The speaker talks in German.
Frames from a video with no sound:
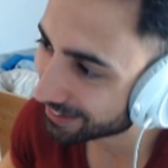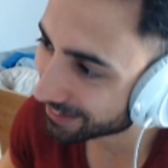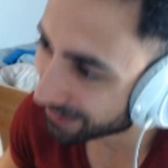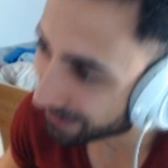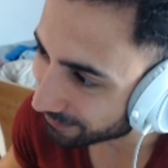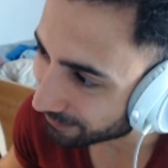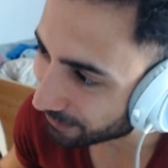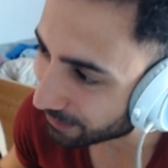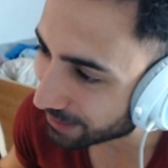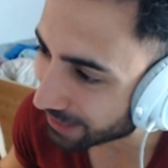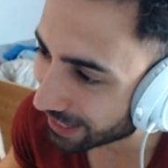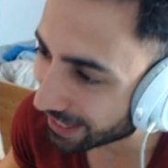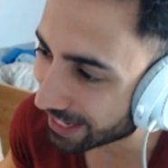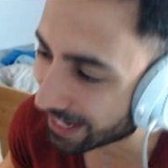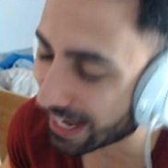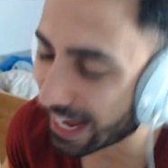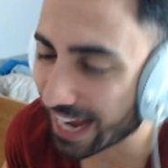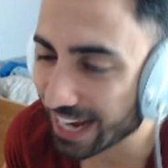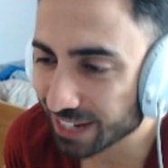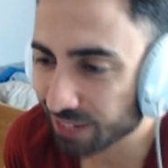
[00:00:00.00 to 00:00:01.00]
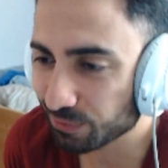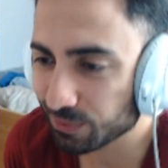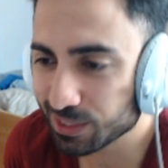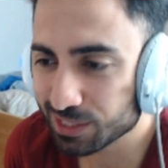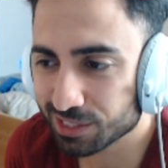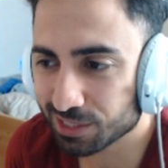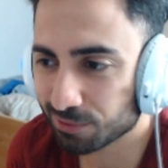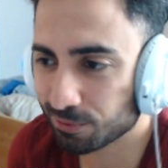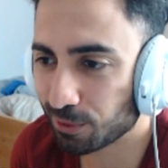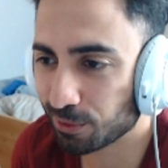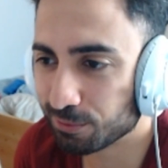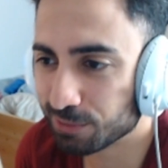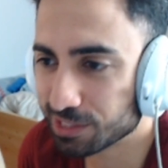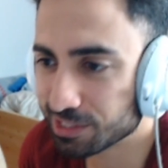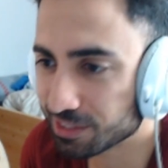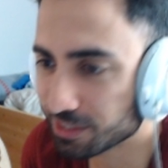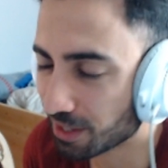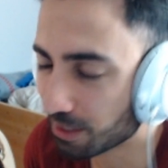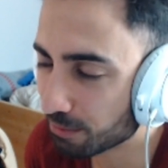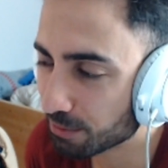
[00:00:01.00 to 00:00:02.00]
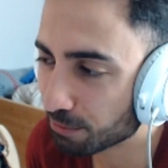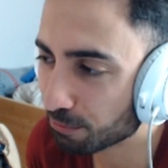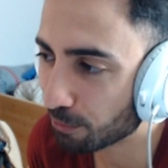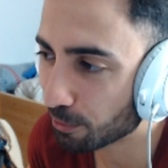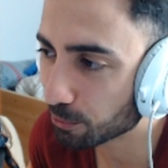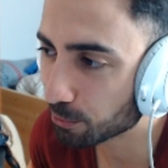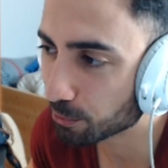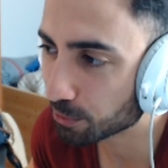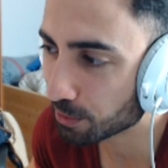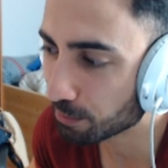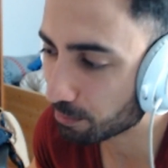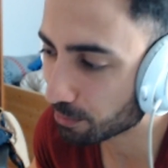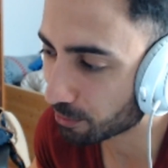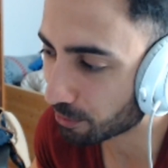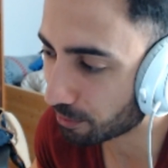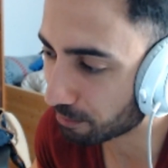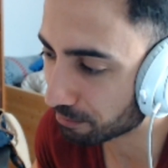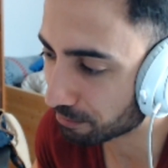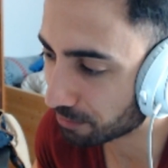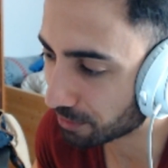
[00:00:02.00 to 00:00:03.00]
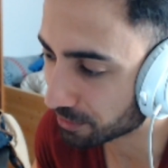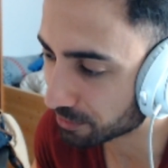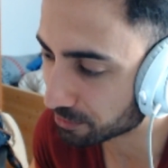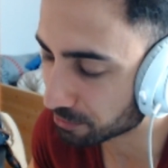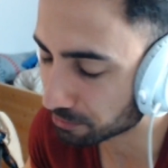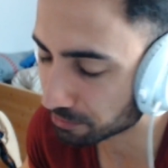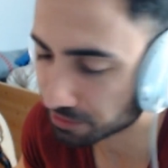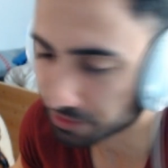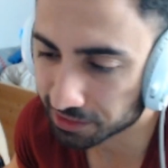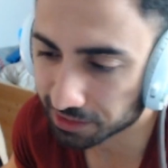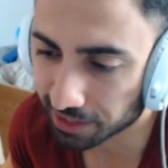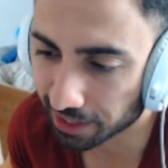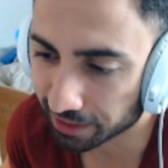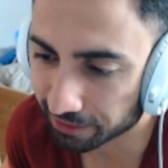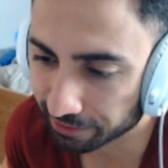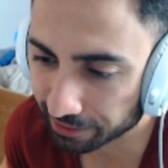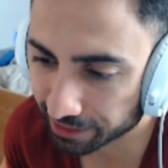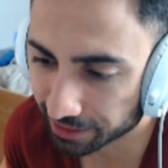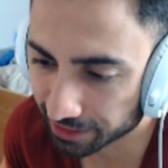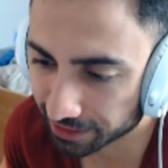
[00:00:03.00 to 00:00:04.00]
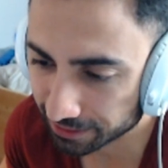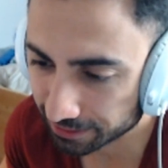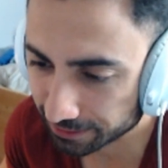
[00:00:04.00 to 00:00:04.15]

Voll geil. Eigentlich finde ich das voll witzig. Haben die voll gut hinbekommen. Also die Entwickler.